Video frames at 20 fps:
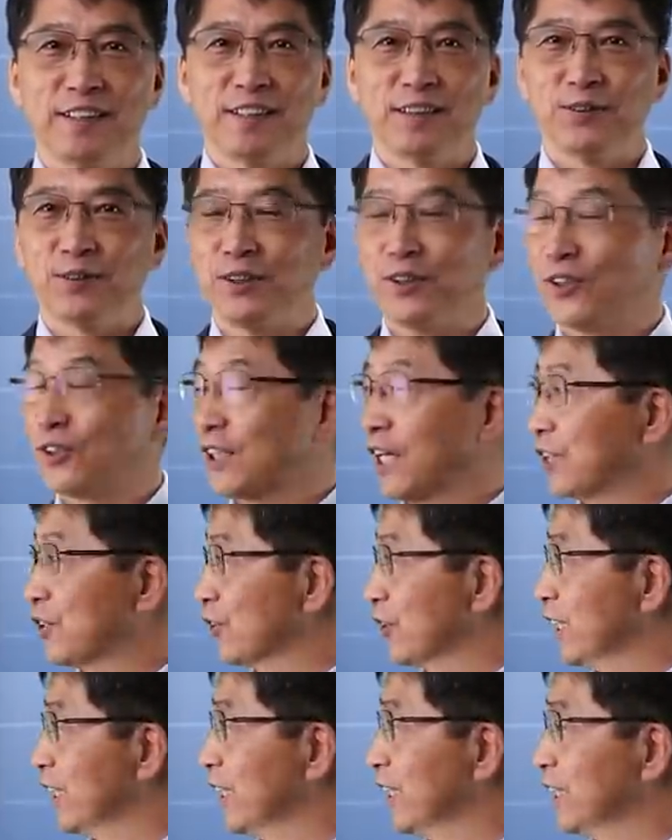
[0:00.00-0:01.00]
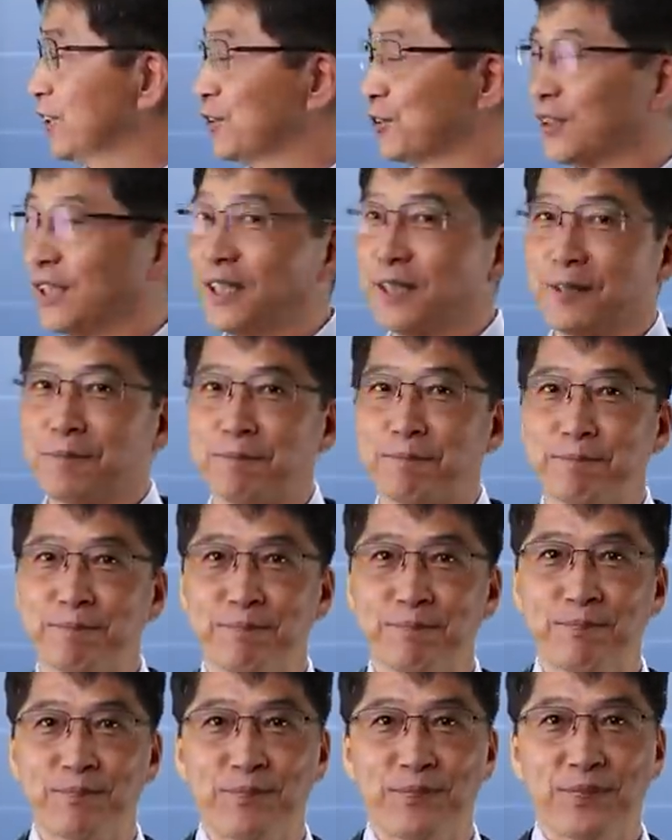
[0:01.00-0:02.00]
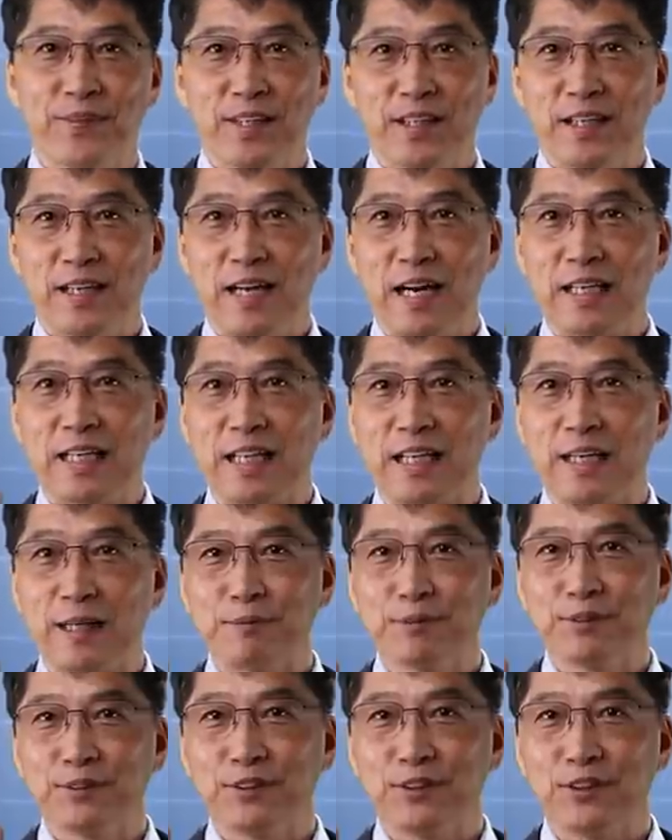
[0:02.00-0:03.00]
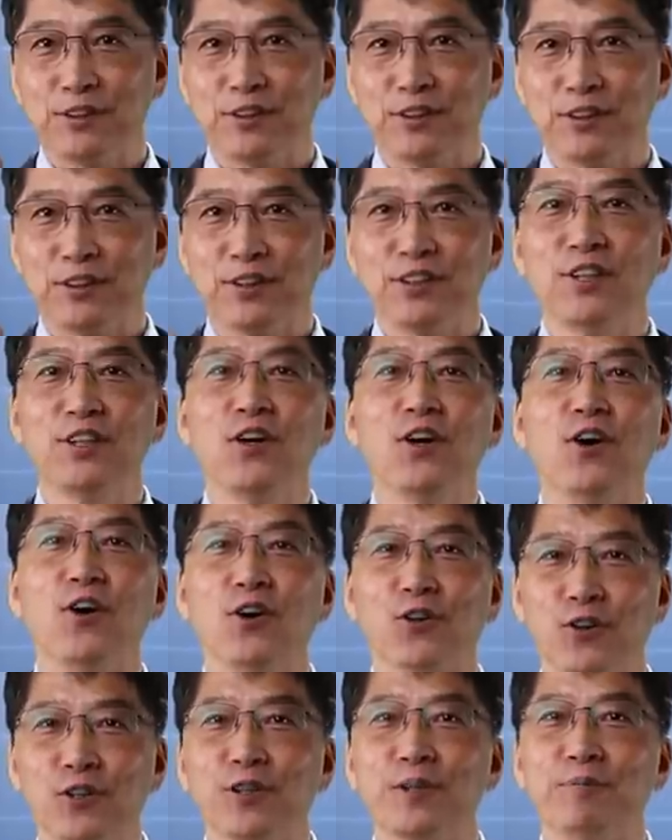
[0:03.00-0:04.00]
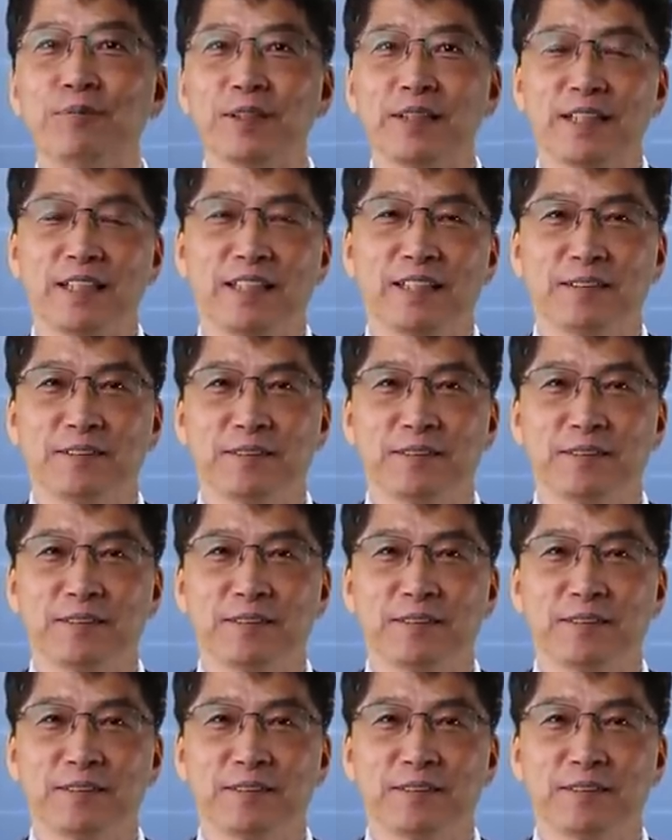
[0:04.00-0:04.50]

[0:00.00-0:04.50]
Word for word: 우리 열다섯 개 중에 하나 남은 언어입니다.